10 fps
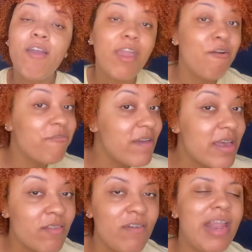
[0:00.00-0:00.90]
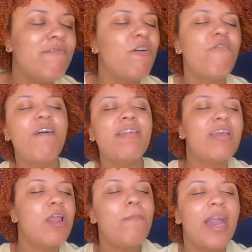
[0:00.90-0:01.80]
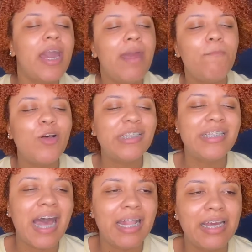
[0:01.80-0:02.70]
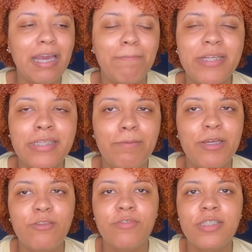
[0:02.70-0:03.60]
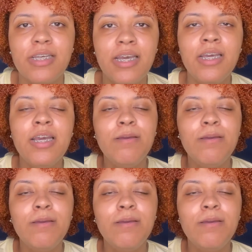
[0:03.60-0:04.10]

o que, que eu fiz? Falei, vou fazer uma cremosada, que é basicamente você